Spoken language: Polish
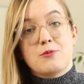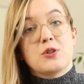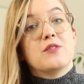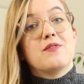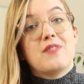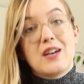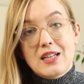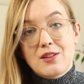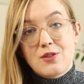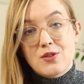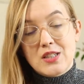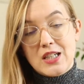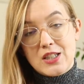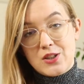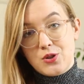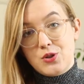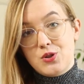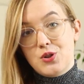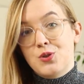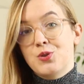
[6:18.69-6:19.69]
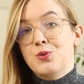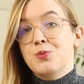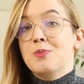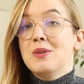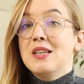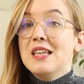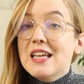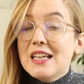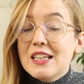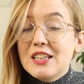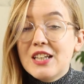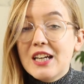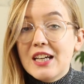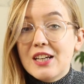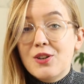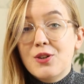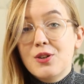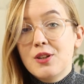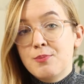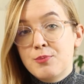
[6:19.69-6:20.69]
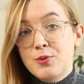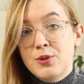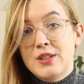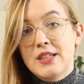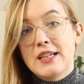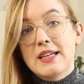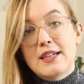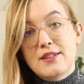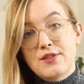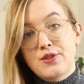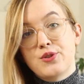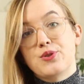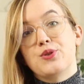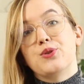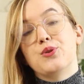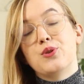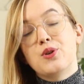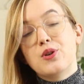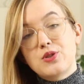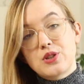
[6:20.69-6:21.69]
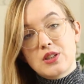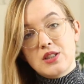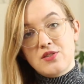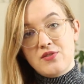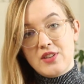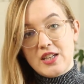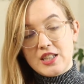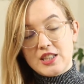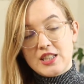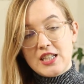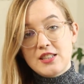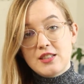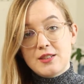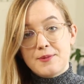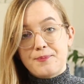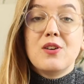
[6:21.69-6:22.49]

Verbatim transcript: Może warto zacząć od mniejszego i później jak coś go troszkę zwiększać.